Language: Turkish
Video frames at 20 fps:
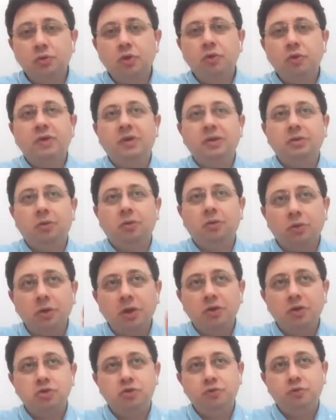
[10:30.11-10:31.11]
normalde
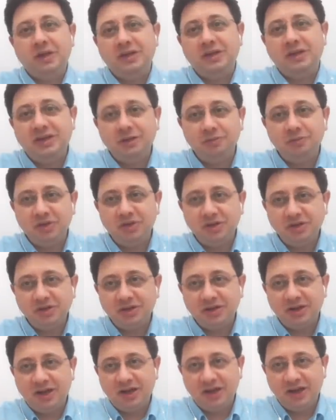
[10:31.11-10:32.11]
olan şüpheli
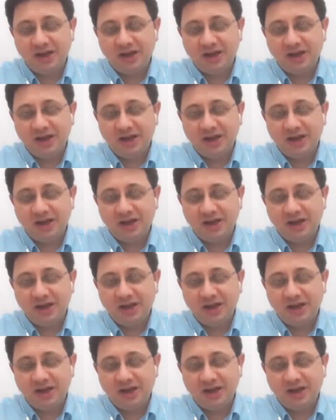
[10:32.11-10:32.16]
kimdir?